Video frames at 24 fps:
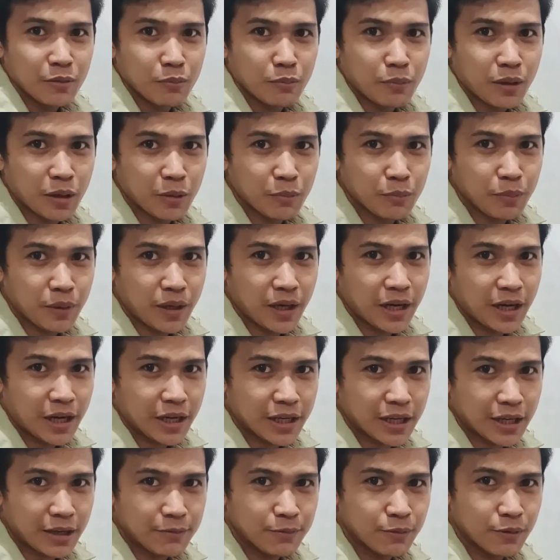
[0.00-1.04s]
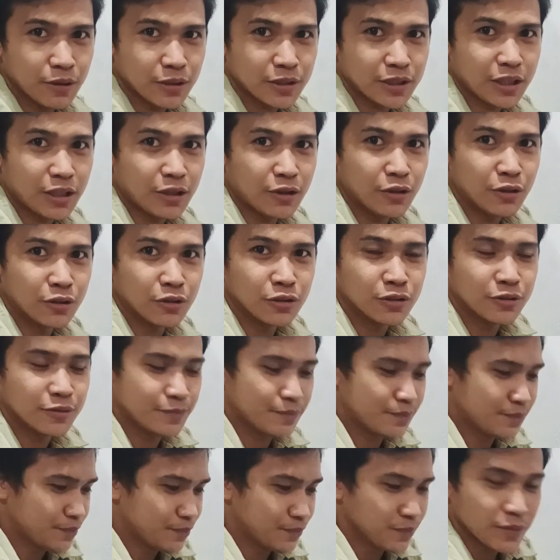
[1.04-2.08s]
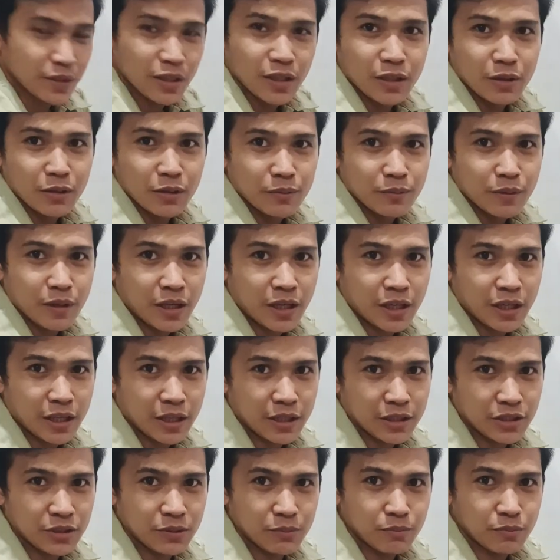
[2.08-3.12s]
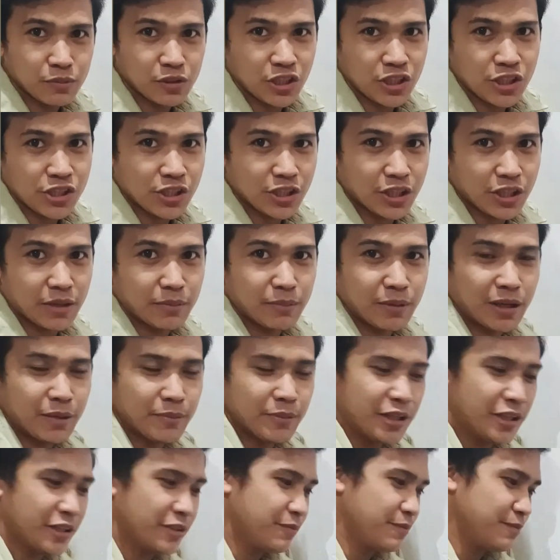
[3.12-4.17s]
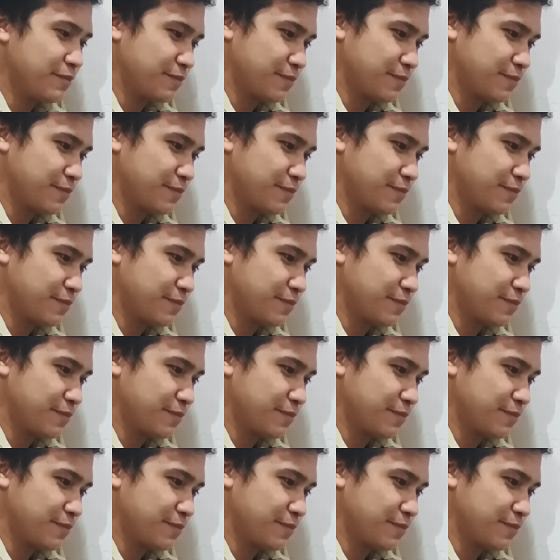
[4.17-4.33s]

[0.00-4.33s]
Magpa-raffle ta og uh, tester mga mig.